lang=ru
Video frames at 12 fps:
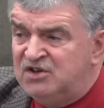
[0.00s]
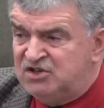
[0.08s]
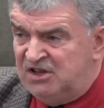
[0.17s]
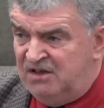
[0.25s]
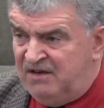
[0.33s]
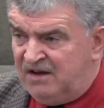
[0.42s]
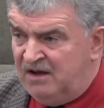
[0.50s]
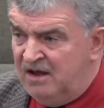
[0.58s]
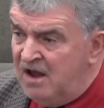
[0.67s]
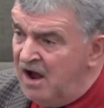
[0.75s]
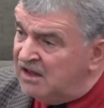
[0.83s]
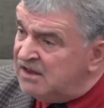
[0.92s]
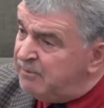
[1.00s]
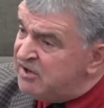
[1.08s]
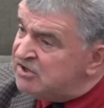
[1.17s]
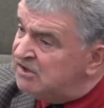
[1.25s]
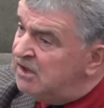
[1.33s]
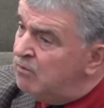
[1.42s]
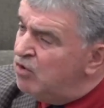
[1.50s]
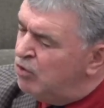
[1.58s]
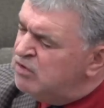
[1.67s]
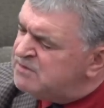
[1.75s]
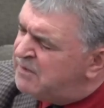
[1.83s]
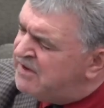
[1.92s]
человек. Она пришла домой,
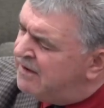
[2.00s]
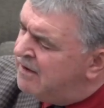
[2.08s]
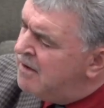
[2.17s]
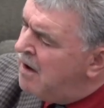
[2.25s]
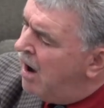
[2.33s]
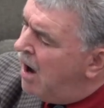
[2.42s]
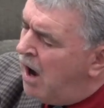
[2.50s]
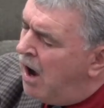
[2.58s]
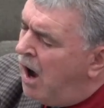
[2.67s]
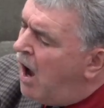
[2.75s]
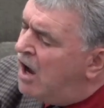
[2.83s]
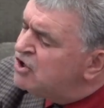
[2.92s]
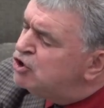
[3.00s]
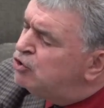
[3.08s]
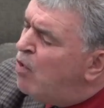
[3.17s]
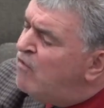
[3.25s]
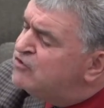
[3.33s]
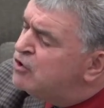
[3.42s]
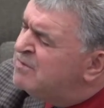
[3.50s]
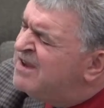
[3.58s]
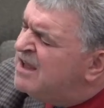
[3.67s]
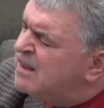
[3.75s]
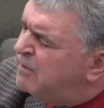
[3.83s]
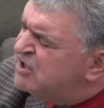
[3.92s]
Господи, а, а, а что, в чем
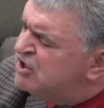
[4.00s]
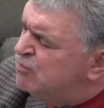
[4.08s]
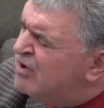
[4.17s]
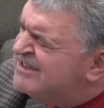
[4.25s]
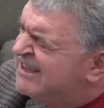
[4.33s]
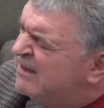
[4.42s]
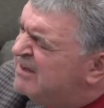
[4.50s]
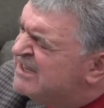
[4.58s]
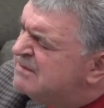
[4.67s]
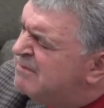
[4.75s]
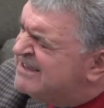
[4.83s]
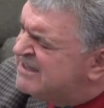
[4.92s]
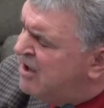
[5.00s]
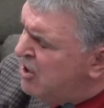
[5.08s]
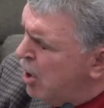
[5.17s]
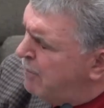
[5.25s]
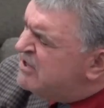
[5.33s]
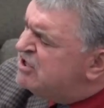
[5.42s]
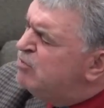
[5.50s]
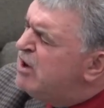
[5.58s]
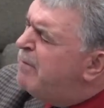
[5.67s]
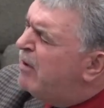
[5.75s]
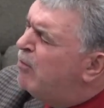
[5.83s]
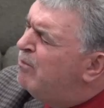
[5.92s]
дело? Почему остановилось масло? Почему не,
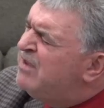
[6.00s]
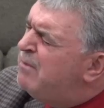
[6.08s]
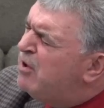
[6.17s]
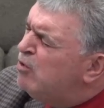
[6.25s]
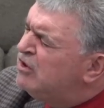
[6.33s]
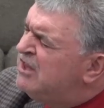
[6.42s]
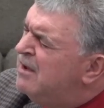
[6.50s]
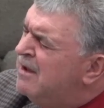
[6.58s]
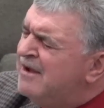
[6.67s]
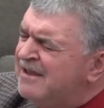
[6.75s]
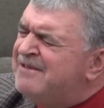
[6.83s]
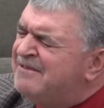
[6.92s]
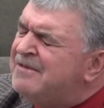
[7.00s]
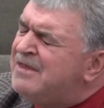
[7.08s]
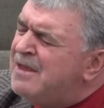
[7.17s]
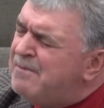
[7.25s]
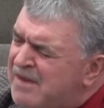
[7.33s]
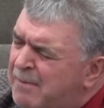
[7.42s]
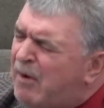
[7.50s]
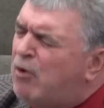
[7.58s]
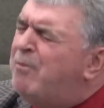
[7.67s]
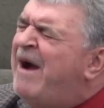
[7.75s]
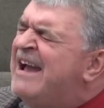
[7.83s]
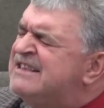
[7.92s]
пок- не берут, не, не, не
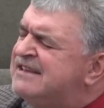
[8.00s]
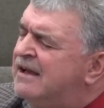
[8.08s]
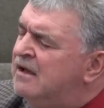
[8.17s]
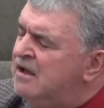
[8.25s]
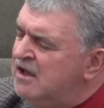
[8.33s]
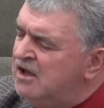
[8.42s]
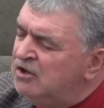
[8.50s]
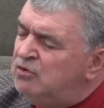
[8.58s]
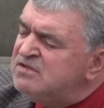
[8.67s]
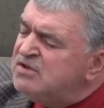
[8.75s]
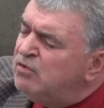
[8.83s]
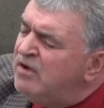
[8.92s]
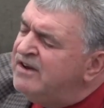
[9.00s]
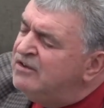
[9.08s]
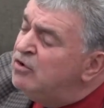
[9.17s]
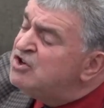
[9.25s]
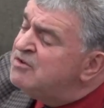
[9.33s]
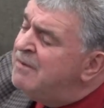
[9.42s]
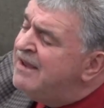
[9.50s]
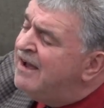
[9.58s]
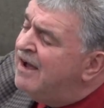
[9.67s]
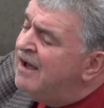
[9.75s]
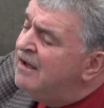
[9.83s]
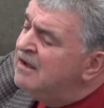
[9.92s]
покупается? И Дух Святой говорит, дочь
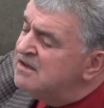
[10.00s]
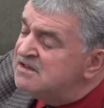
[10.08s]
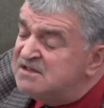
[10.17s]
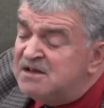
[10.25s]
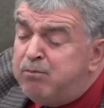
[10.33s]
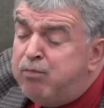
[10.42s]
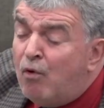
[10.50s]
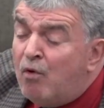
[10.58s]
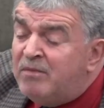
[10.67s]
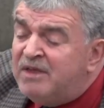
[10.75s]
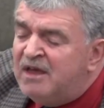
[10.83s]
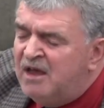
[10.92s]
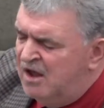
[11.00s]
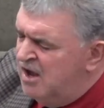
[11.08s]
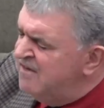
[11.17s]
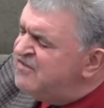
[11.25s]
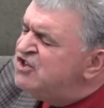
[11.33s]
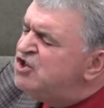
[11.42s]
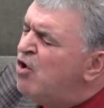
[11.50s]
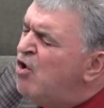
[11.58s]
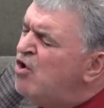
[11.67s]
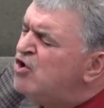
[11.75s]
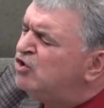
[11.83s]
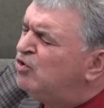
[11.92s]
моя, запомни,
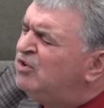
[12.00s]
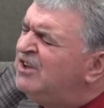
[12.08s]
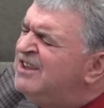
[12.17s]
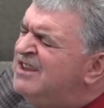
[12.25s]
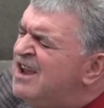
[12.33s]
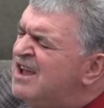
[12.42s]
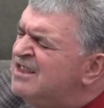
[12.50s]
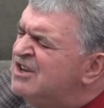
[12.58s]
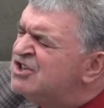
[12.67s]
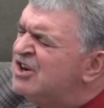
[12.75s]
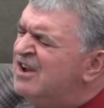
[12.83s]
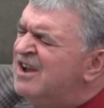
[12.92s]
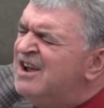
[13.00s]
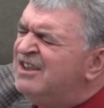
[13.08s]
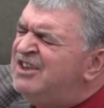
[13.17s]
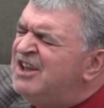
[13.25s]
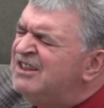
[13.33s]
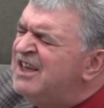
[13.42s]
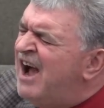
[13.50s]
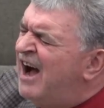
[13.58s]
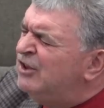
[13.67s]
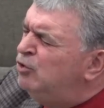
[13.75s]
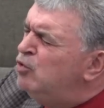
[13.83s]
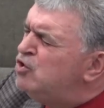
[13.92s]
все, что ты делаешь, делай
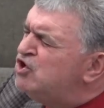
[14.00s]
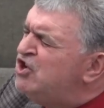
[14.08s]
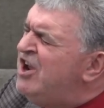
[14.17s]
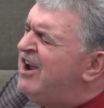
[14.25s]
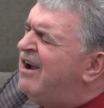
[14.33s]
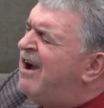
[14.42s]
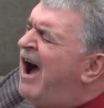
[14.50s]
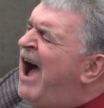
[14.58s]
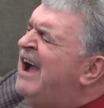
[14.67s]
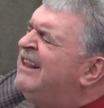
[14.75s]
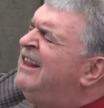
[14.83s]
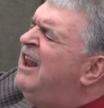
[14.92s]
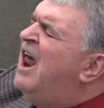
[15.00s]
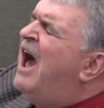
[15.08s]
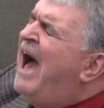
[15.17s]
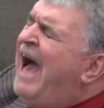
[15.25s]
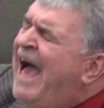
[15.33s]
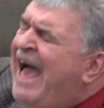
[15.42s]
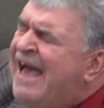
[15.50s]
от души, как для...